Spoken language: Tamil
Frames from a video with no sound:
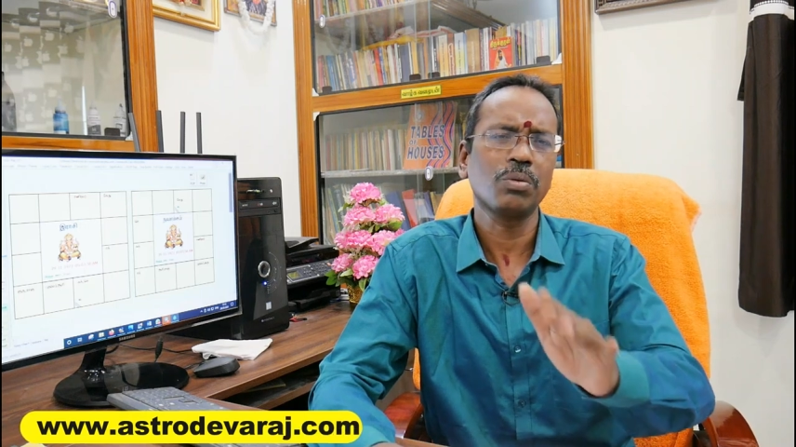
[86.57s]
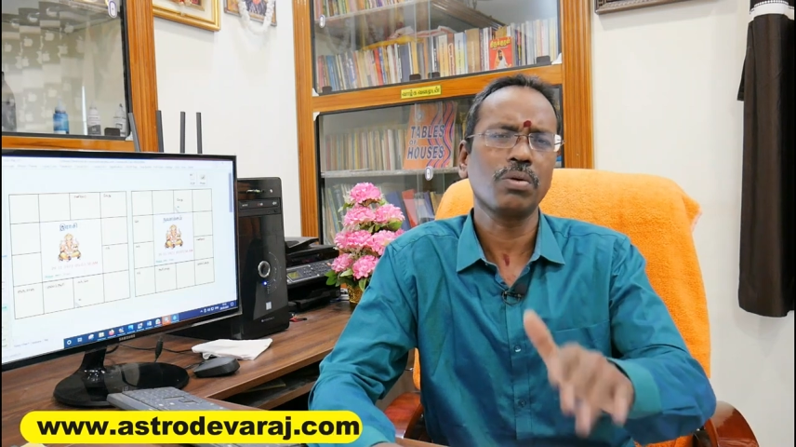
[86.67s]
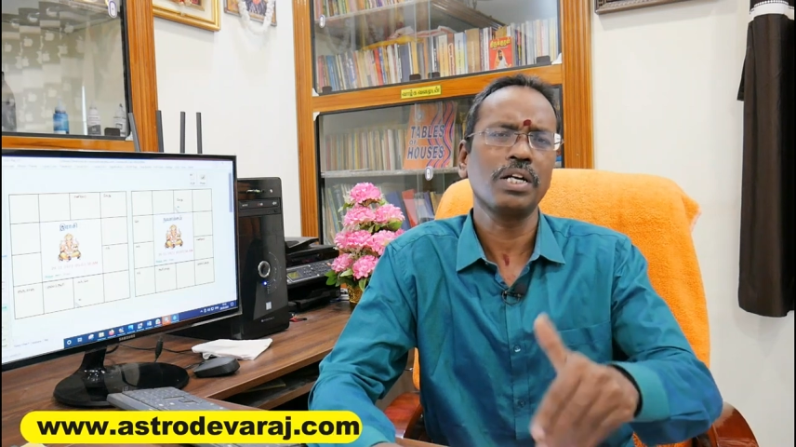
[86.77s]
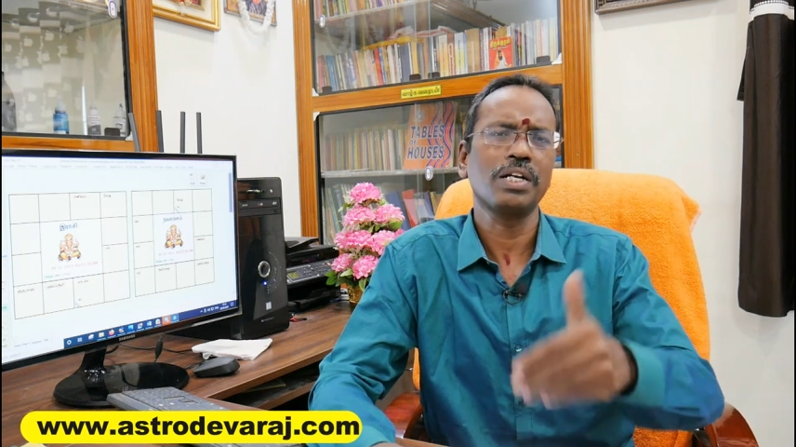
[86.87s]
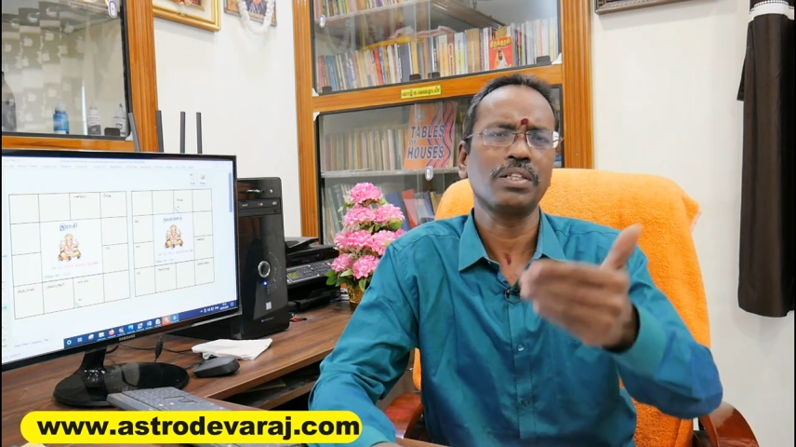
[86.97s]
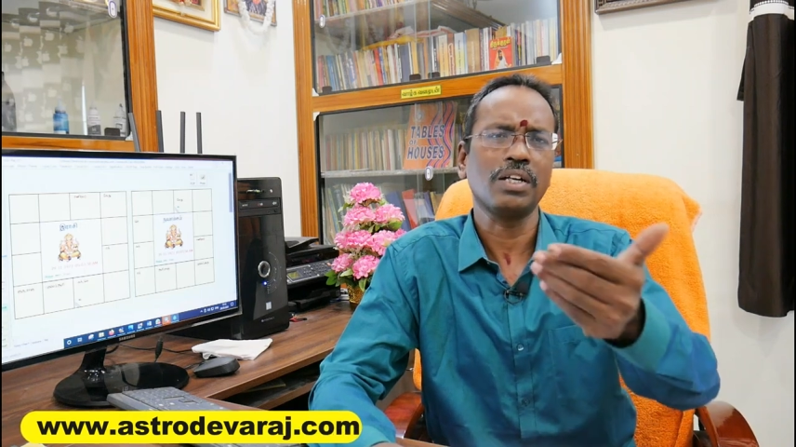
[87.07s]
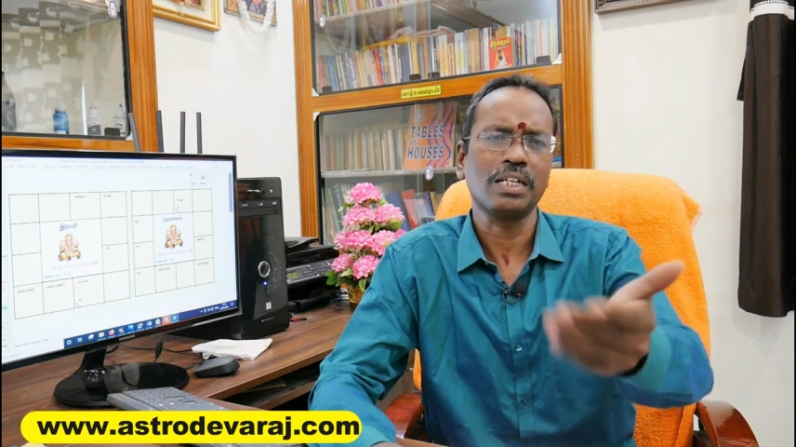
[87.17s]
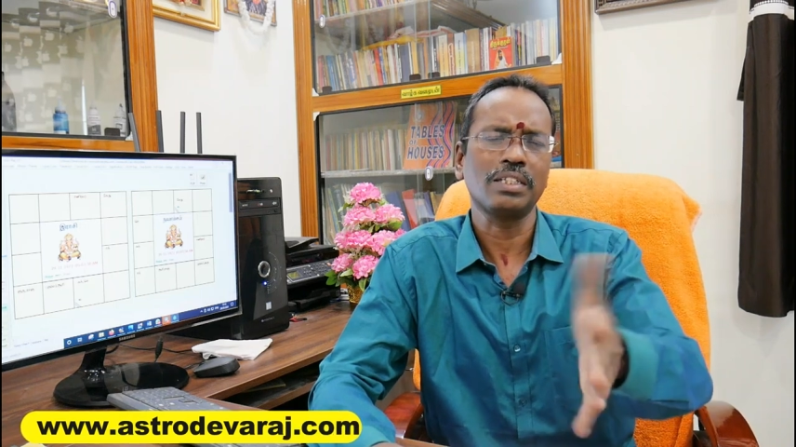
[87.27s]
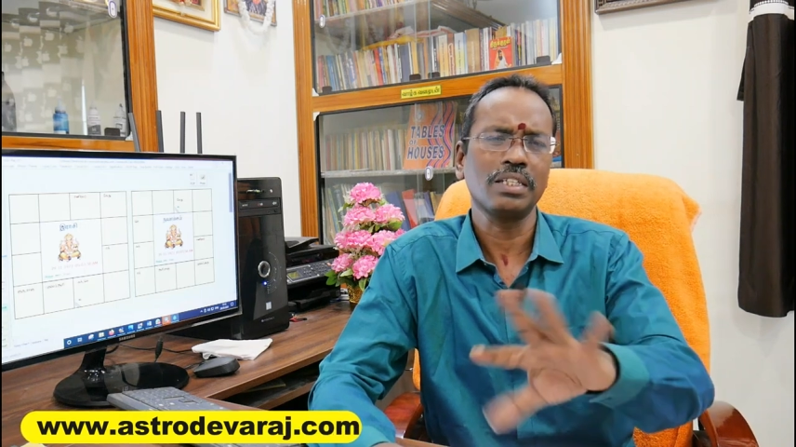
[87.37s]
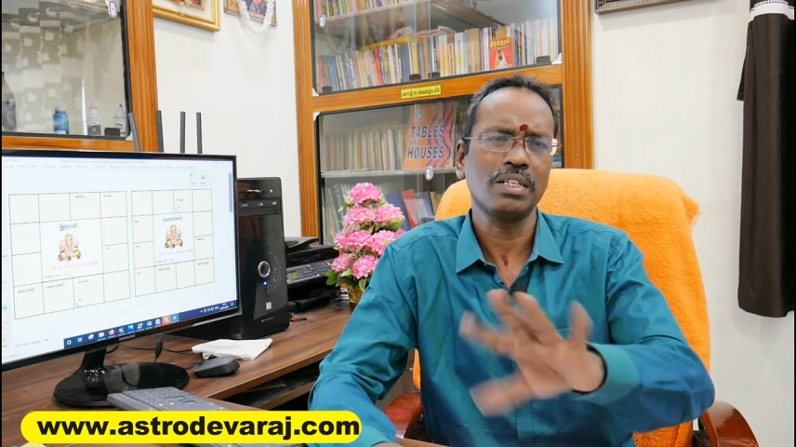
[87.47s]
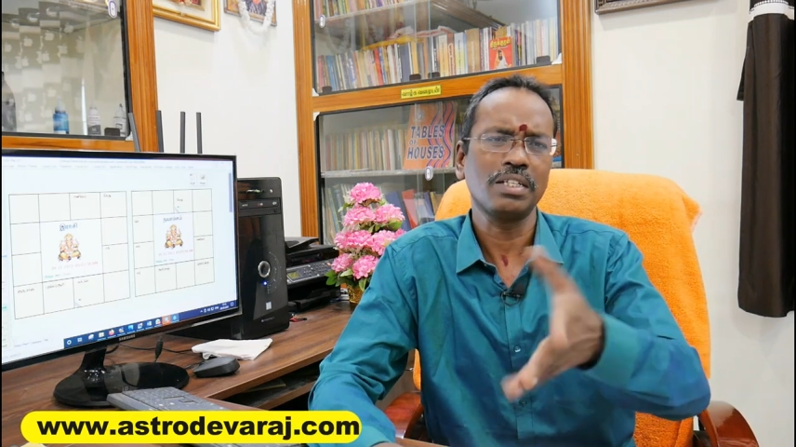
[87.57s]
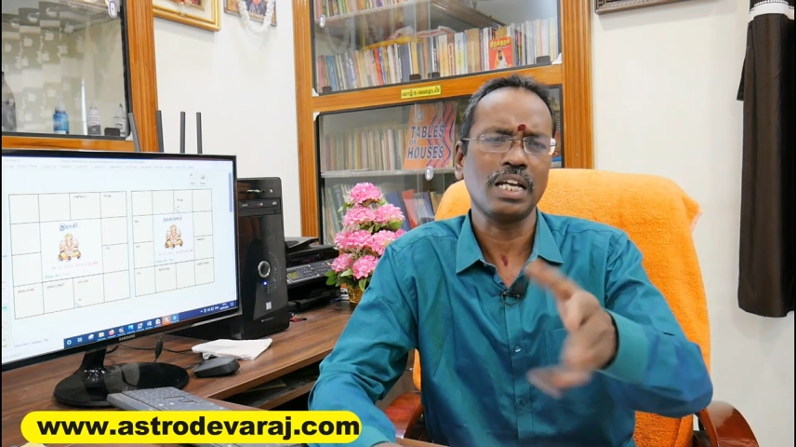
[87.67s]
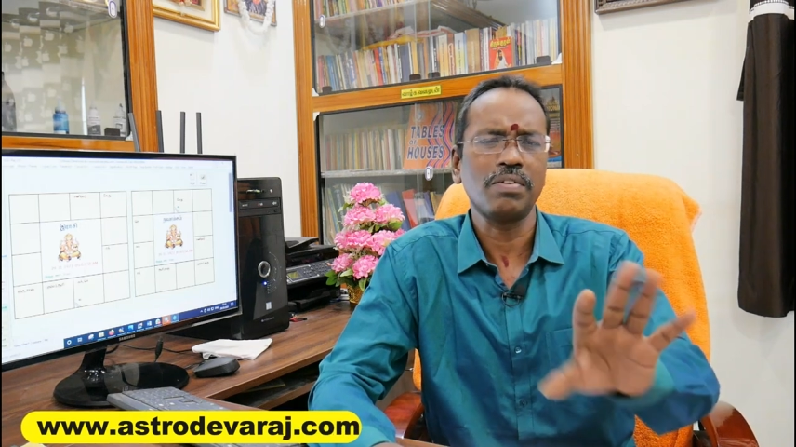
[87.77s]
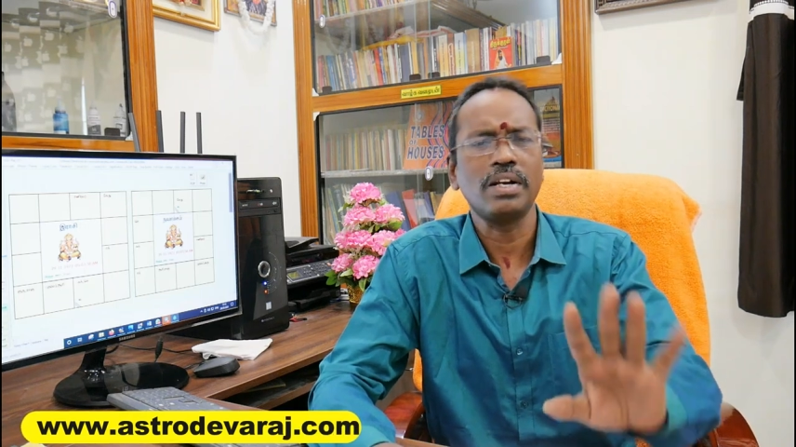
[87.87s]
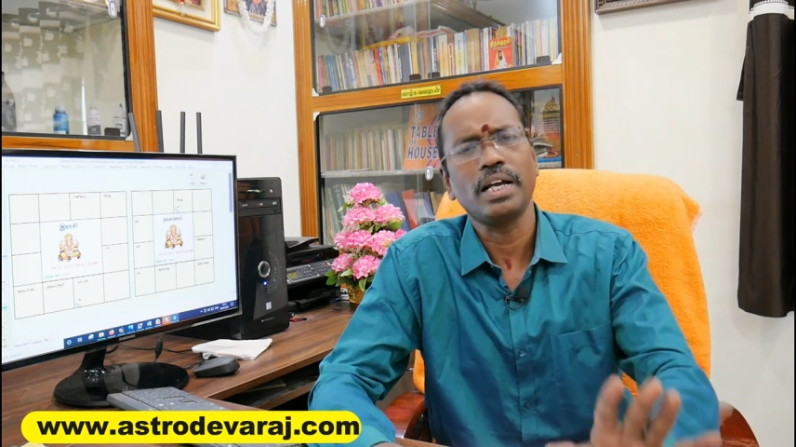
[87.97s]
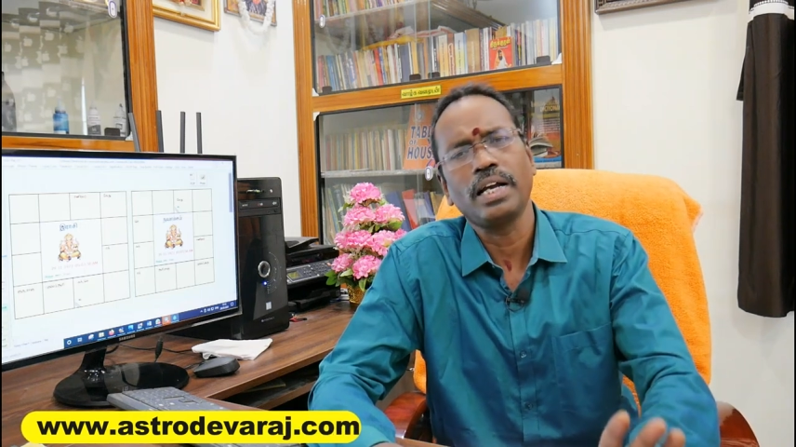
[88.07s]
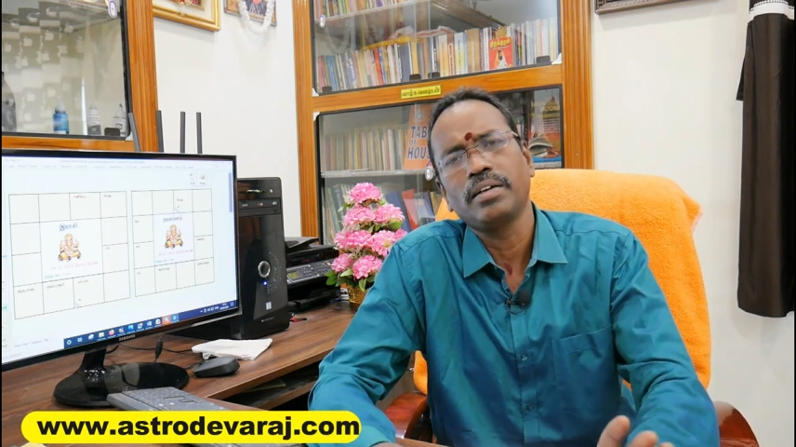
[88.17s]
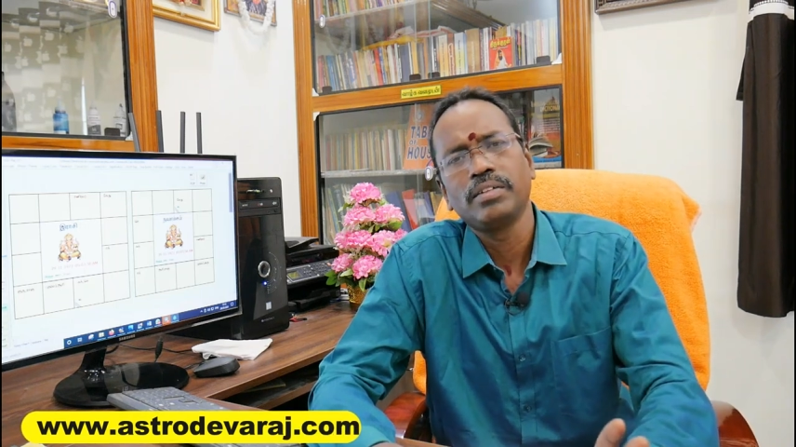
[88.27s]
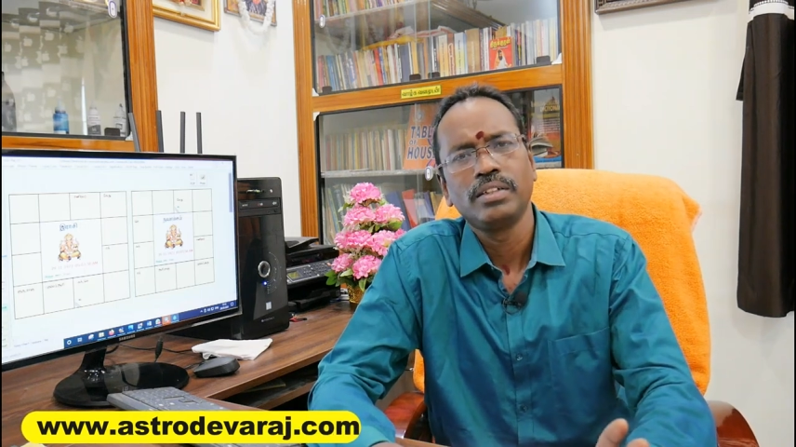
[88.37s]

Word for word: சுக்கரன் எடுத்துக்கலாம் சந்திரன் தேவையில்லைங்க